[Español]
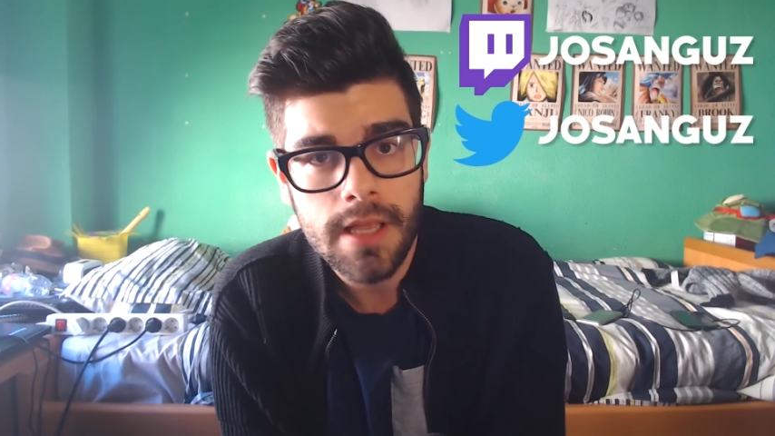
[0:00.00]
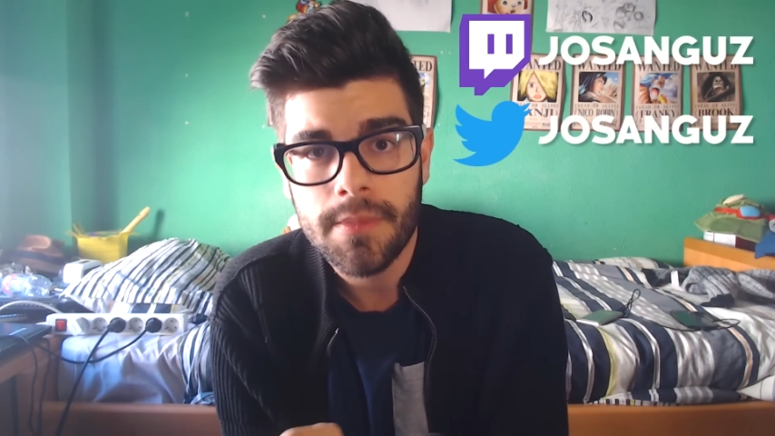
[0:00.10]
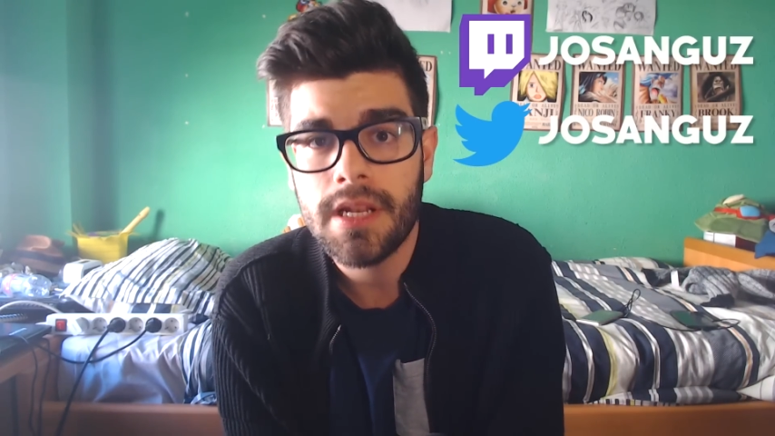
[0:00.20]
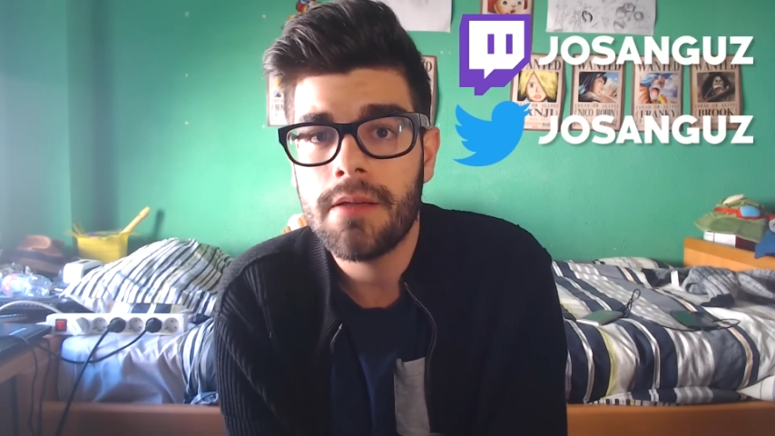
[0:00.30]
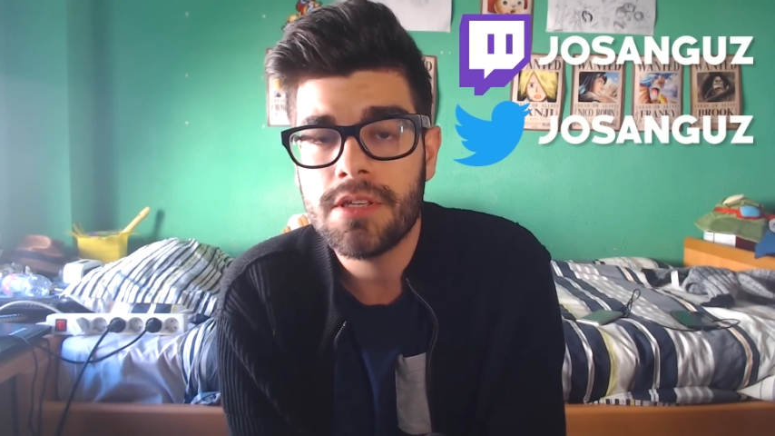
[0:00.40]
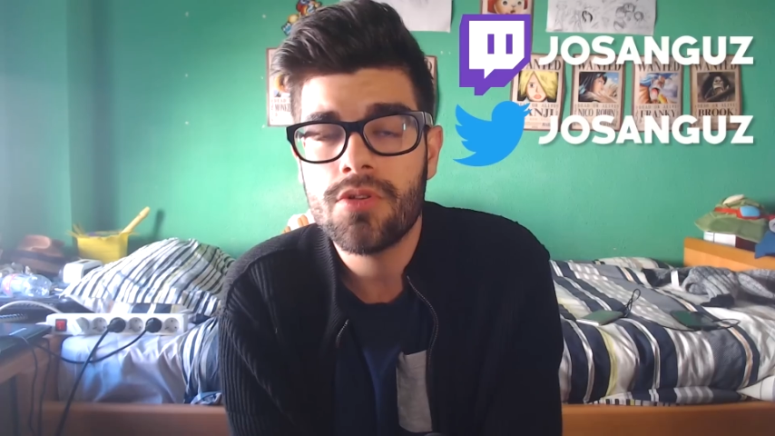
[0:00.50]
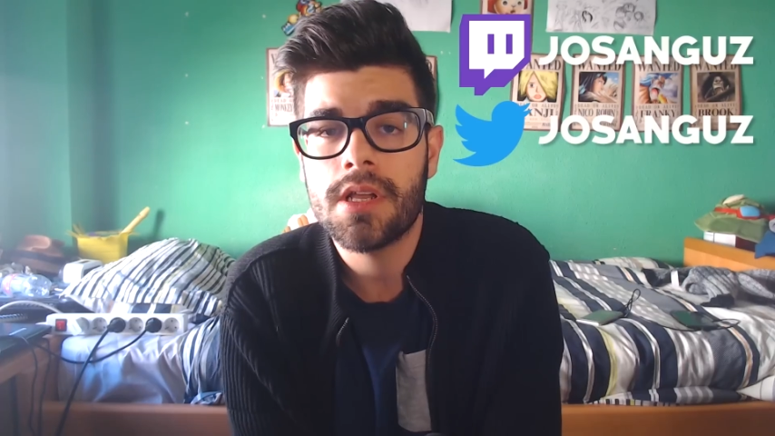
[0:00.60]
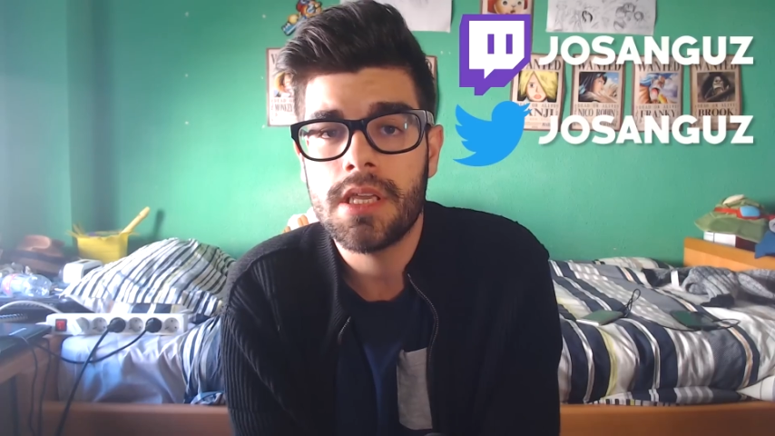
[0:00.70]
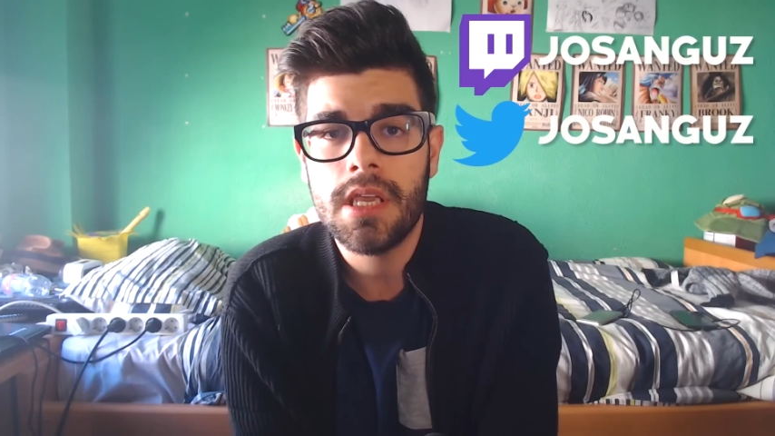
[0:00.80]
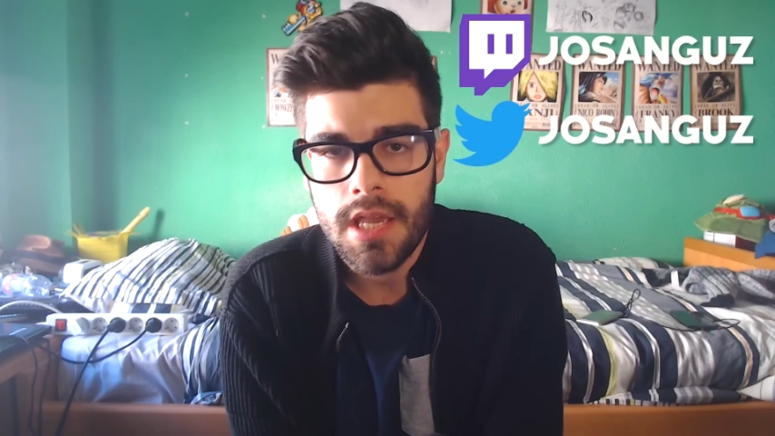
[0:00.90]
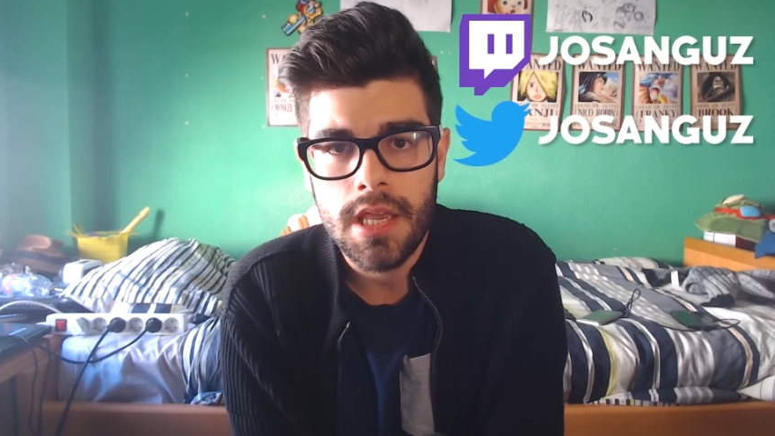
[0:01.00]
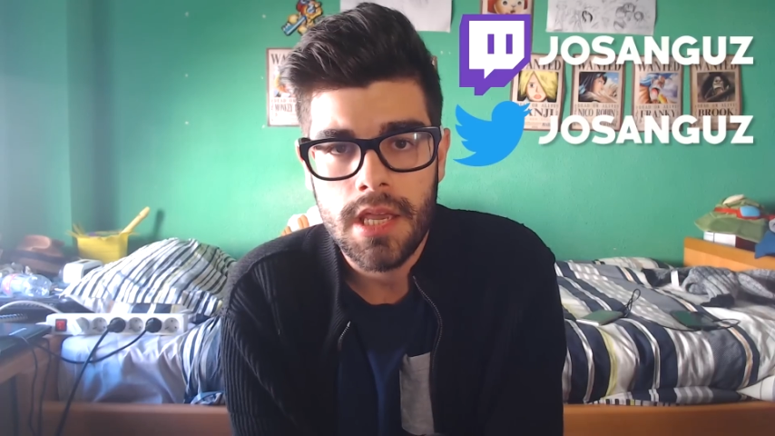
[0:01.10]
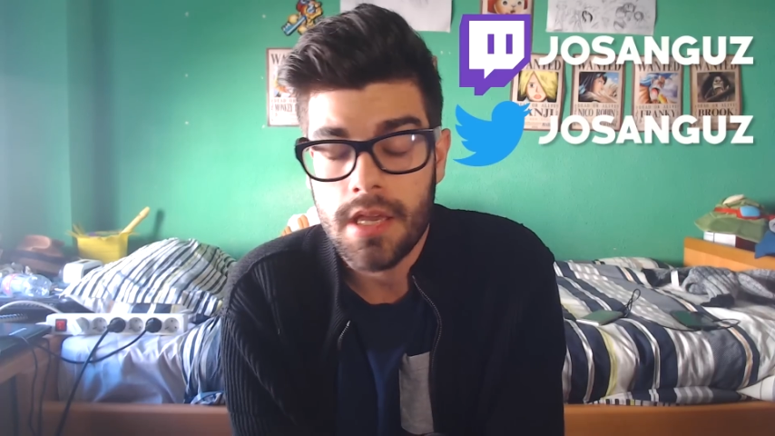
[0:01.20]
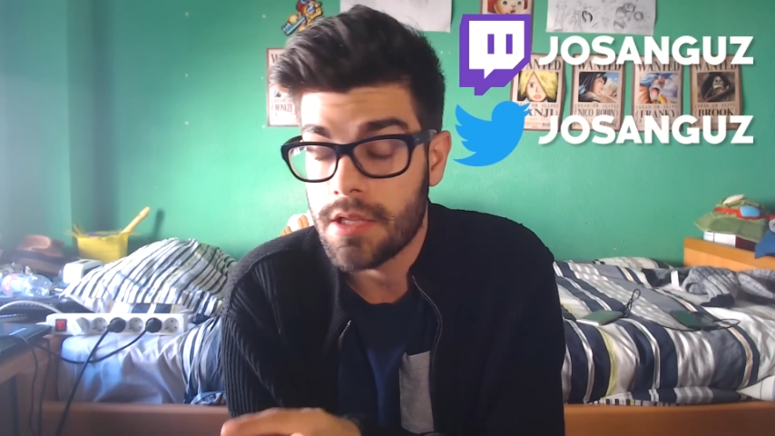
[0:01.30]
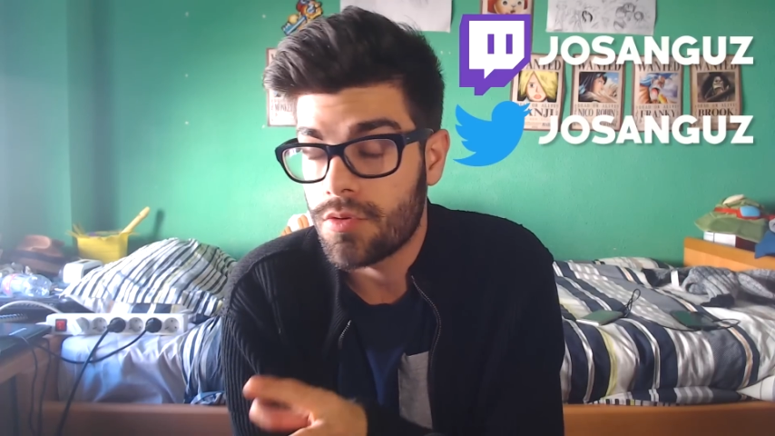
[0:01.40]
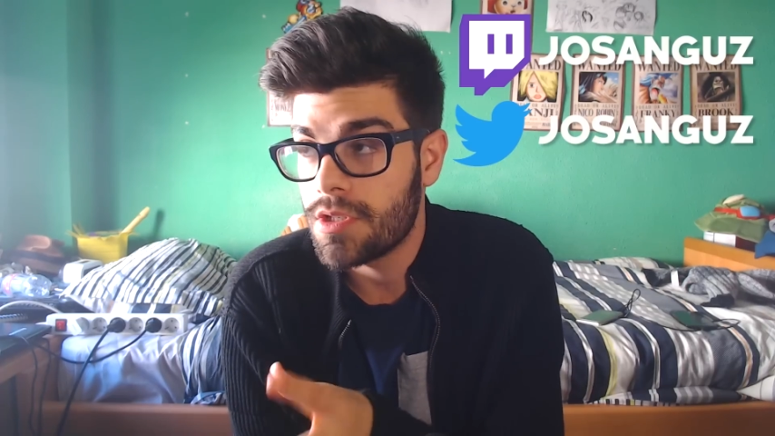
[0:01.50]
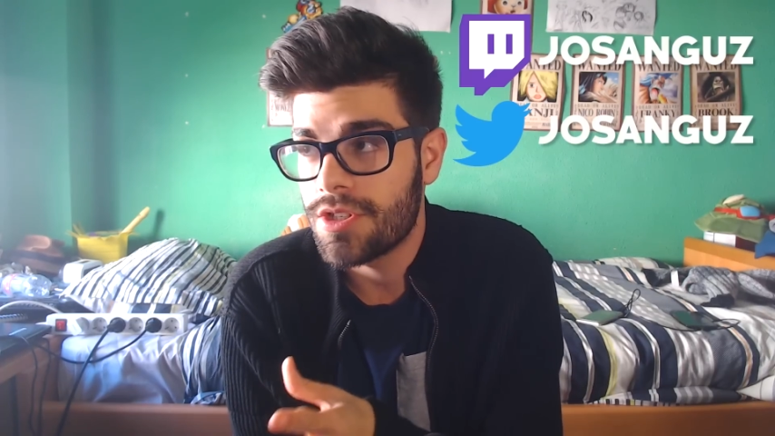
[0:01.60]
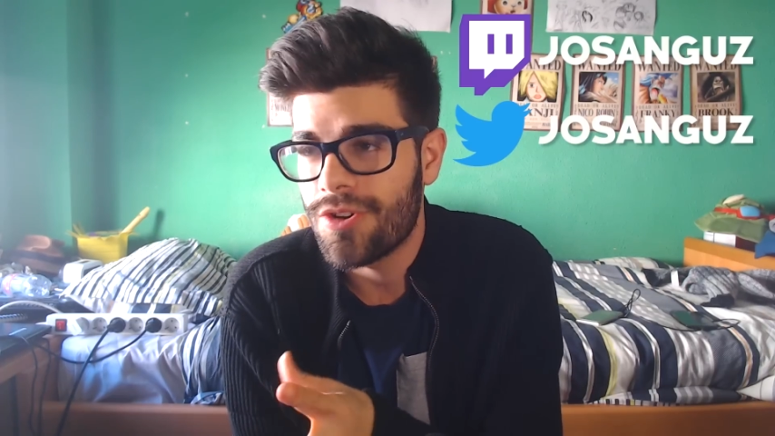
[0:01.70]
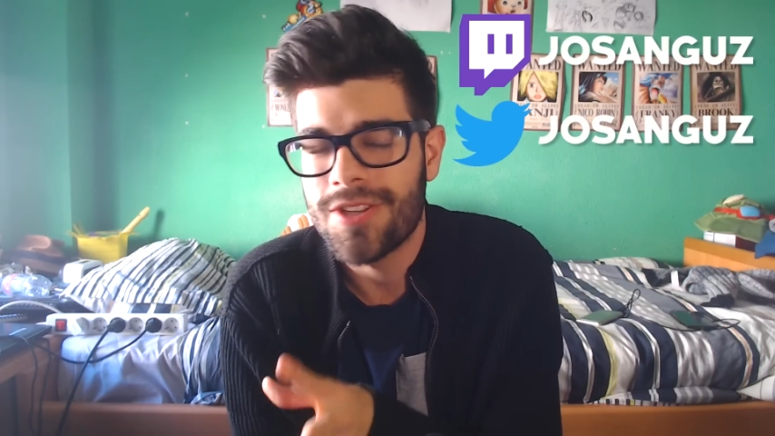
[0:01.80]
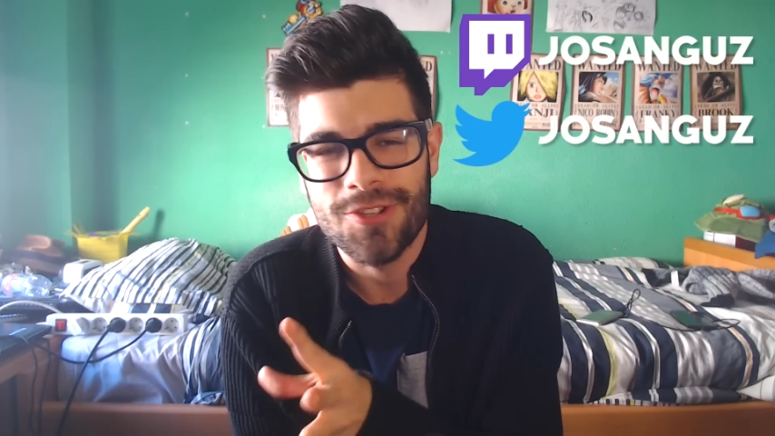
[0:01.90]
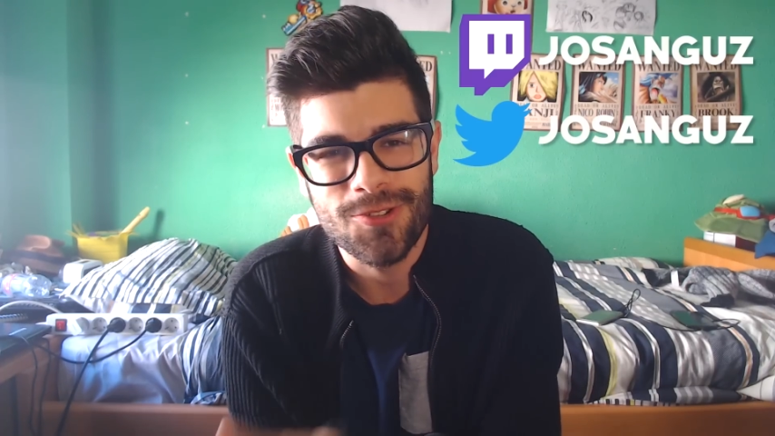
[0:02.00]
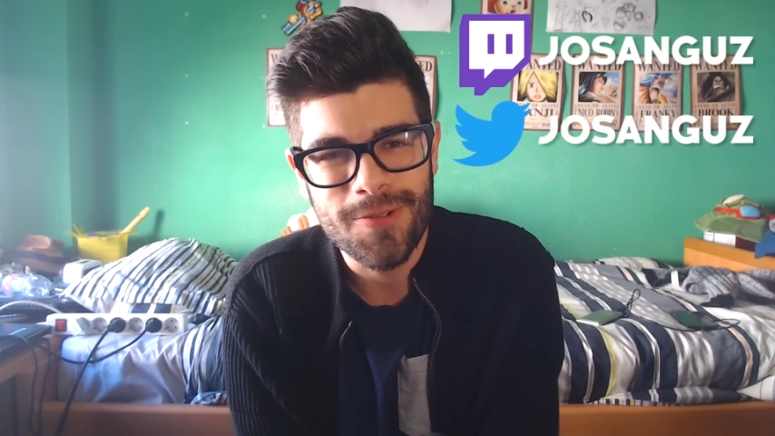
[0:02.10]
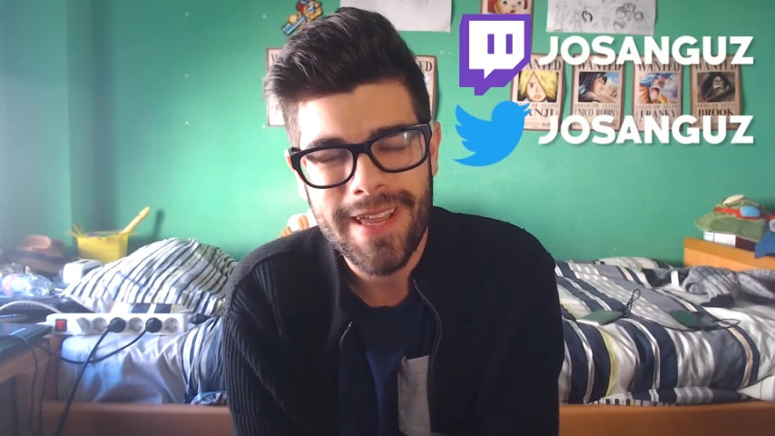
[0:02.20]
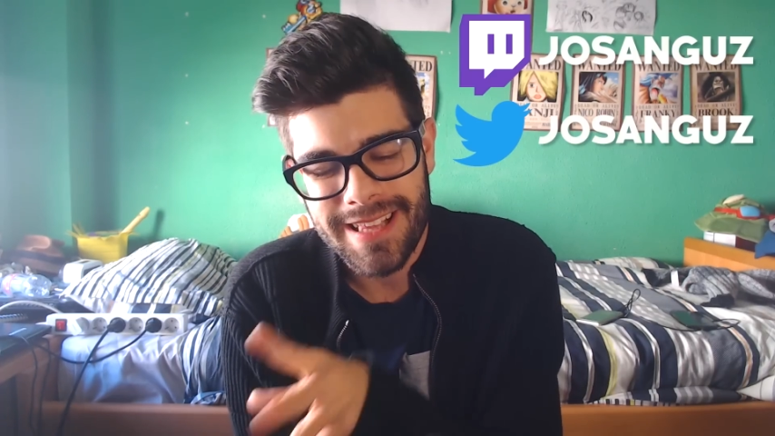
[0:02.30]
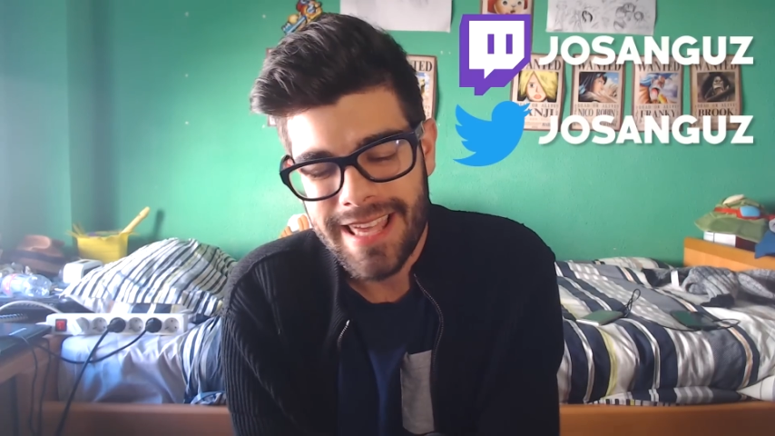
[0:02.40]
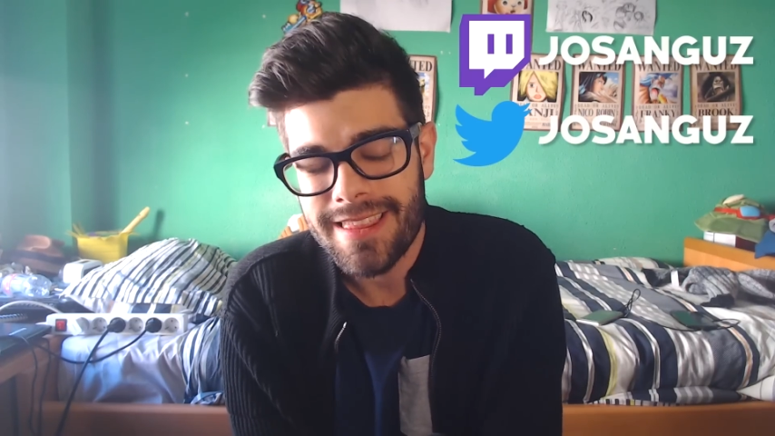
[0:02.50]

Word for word: también aviso aquí eh, en Twitch, no, en YouTube, qué,